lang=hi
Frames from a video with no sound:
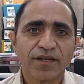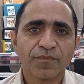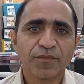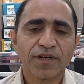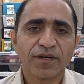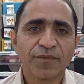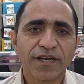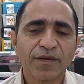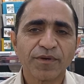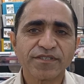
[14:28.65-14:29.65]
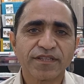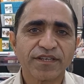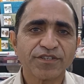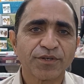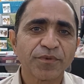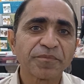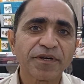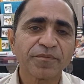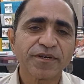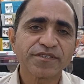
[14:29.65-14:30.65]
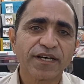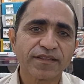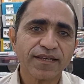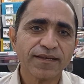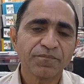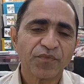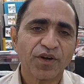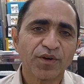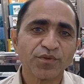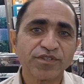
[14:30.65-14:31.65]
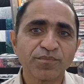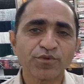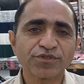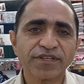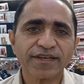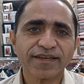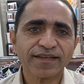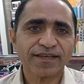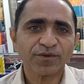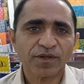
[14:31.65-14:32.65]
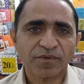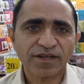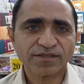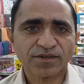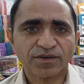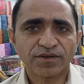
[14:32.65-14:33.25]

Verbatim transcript: अपना मन के पास चलते हैं शॉपकीपर के पास जाते हैं और उनसे पूछते हैं कि उनके पास